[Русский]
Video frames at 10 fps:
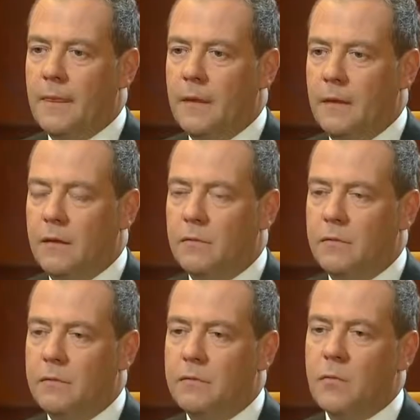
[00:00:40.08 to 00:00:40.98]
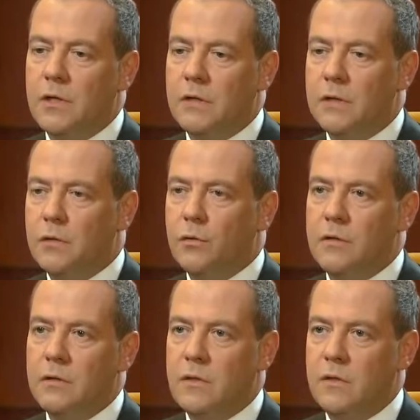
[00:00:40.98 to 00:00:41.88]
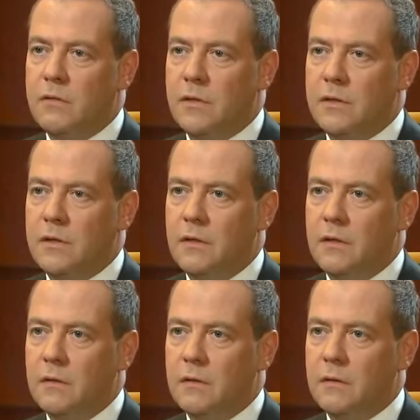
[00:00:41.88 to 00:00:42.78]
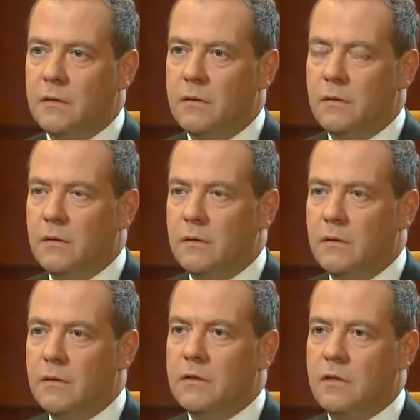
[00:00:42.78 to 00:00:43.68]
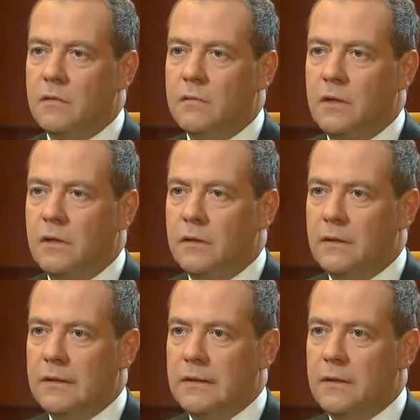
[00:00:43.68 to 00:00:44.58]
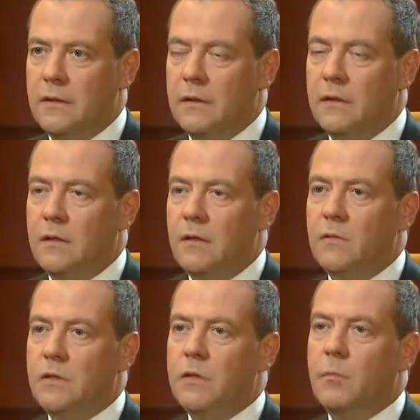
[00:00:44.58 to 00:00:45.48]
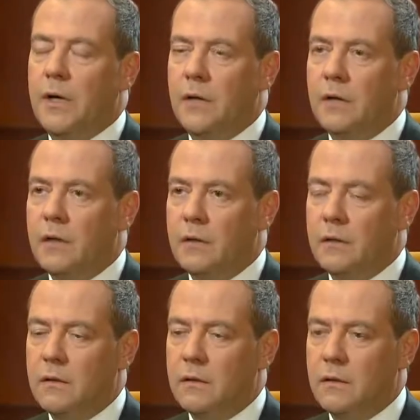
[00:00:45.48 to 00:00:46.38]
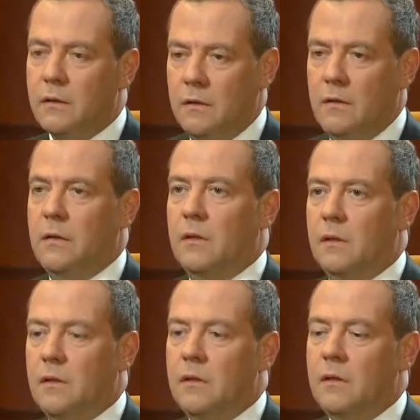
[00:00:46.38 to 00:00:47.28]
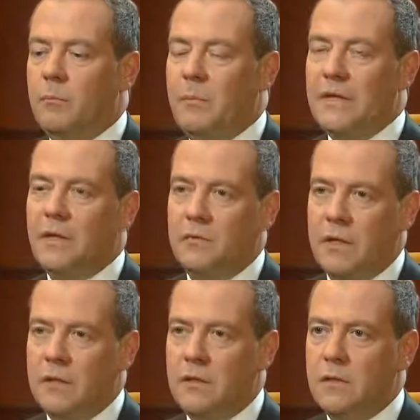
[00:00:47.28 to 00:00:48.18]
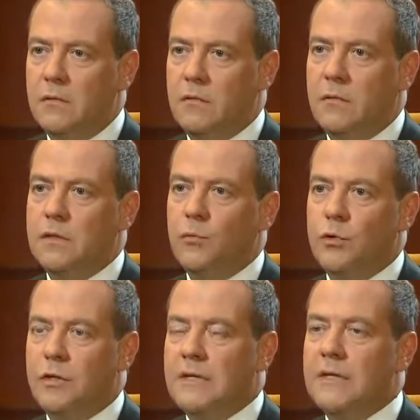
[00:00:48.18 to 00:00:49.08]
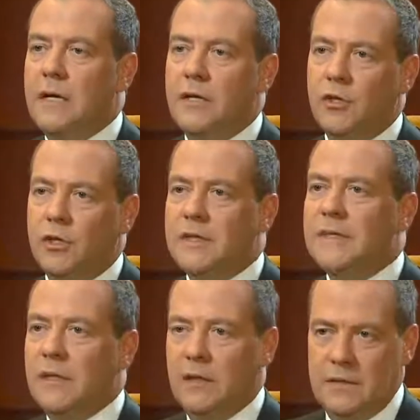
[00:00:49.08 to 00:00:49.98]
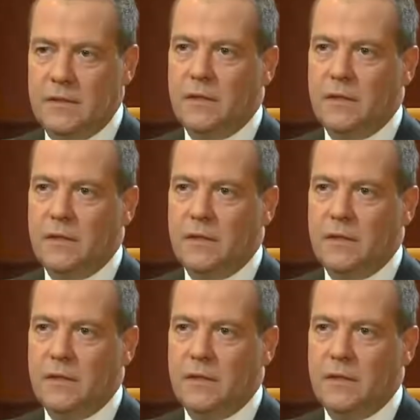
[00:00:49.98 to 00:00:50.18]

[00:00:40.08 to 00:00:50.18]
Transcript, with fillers: Э, выбросить грузинские войска из Хинвала, навести порядок и предотвратить возможность дальнейшей эскалации